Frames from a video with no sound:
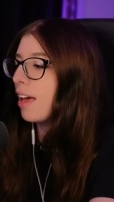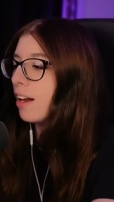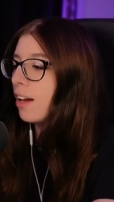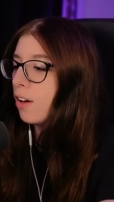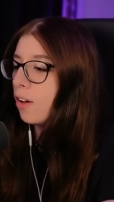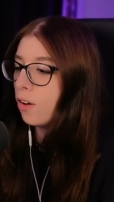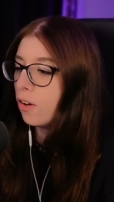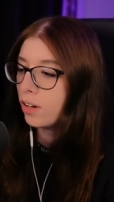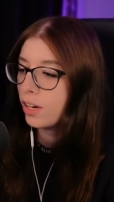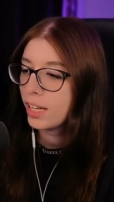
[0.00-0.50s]

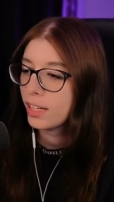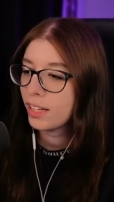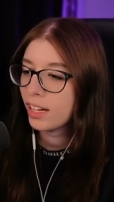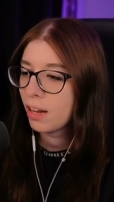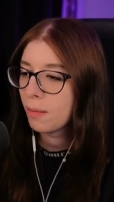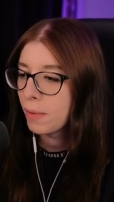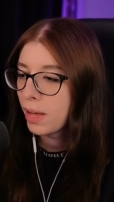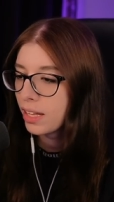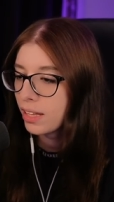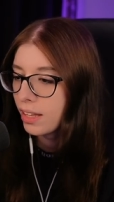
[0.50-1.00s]
l'ho
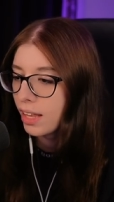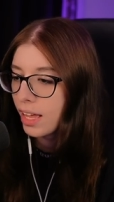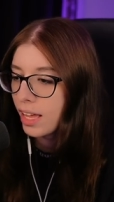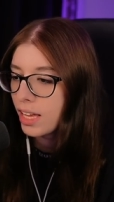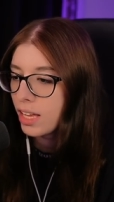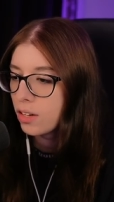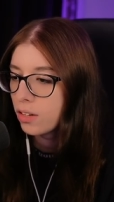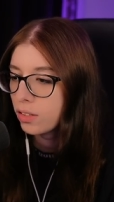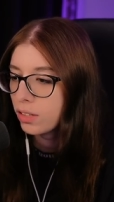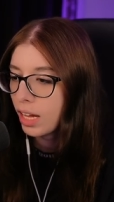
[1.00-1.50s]
letteralmente
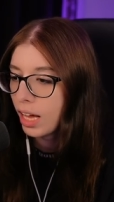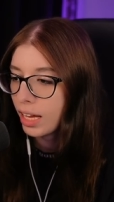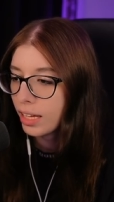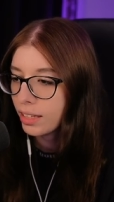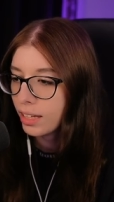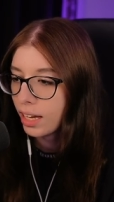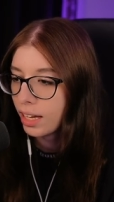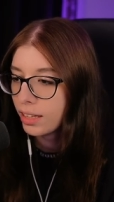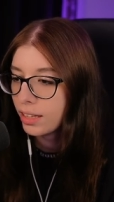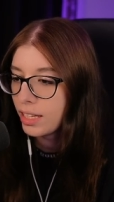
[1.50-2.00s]

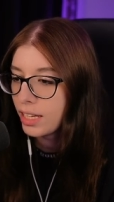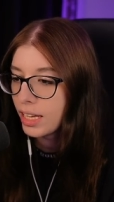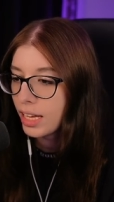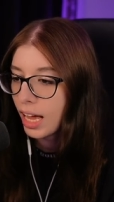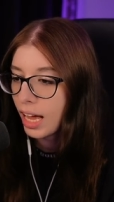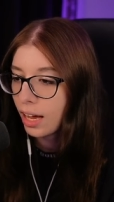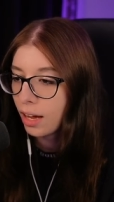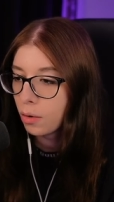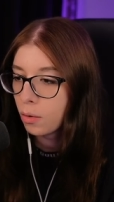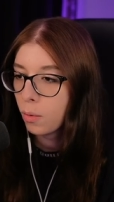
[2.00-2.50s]
inondata di
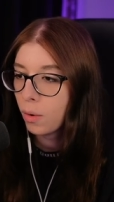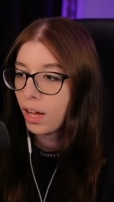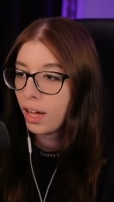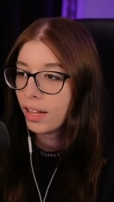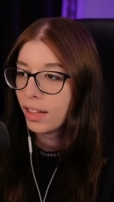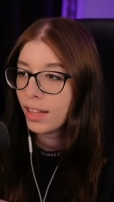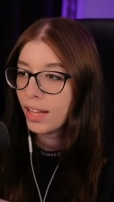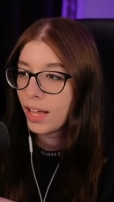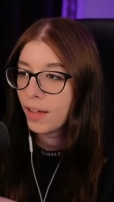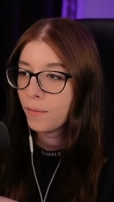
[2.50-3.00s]
acqua.
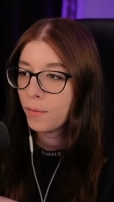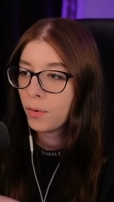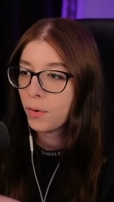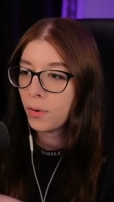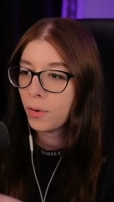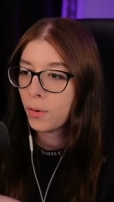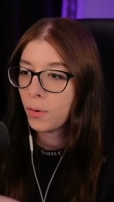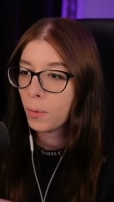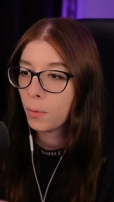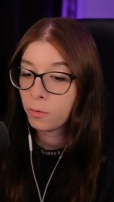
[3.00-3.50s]

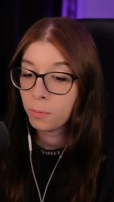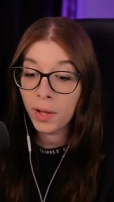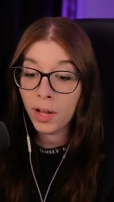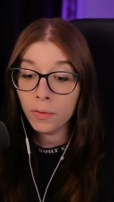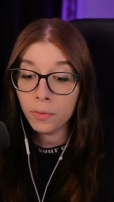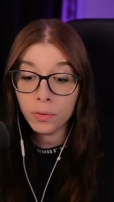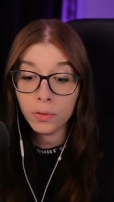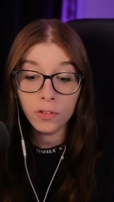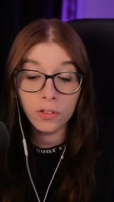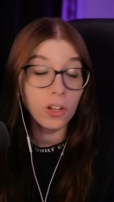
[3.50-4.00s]
Devo...
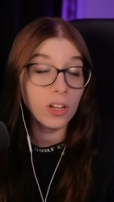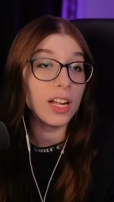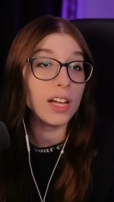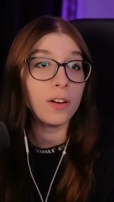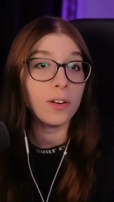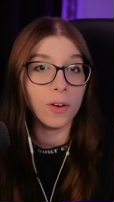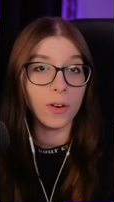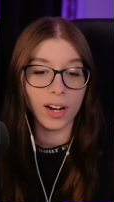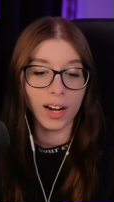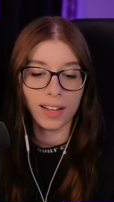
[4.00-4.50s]
spero funzioni
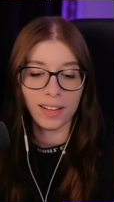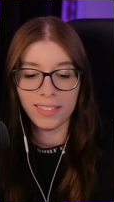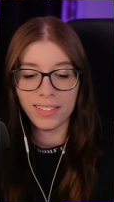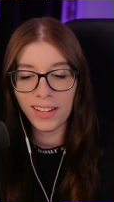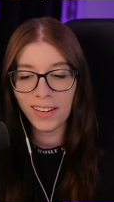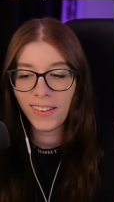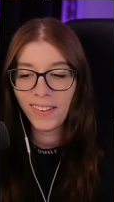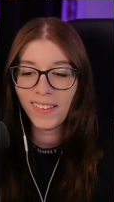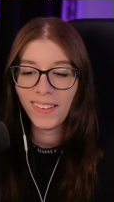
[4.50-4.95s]
ancora, se no...